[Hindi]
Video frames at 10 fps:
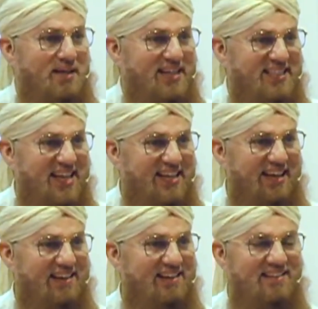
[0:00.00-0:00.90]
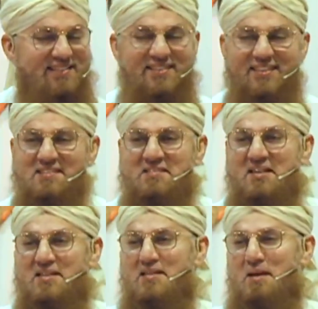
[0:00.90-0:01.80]
मैंने क्या करना है
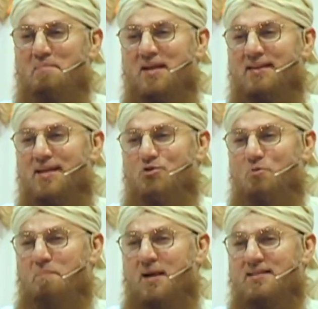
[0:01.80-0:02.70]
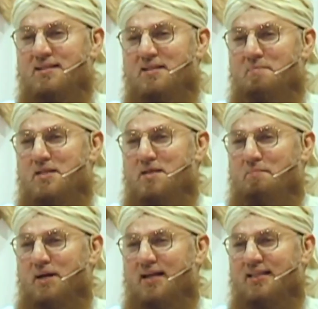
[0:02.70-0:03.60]
जज साहब कहते हैं जो पैसे नबी
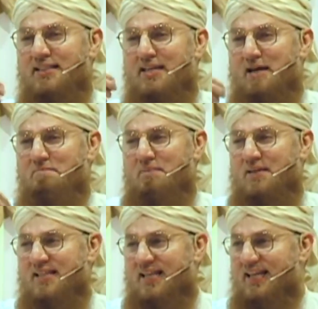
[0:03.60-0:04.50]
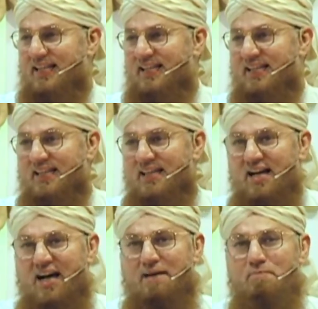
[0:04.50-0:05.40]
पाक के नाम पर निकाले हैं
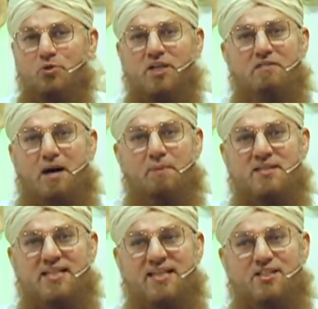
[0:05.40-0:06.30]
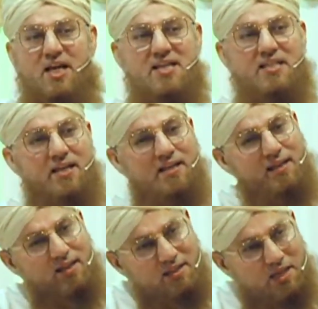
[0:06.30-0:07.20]
अब मुझे वापस नहीं चाहिए
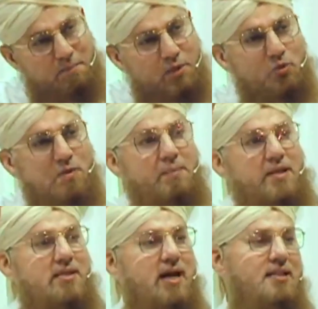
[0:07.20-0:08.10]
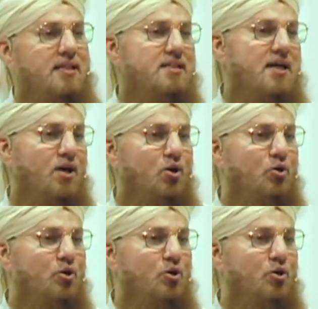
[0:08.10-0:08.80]
ये भी तुम अपने साथ ले जाओ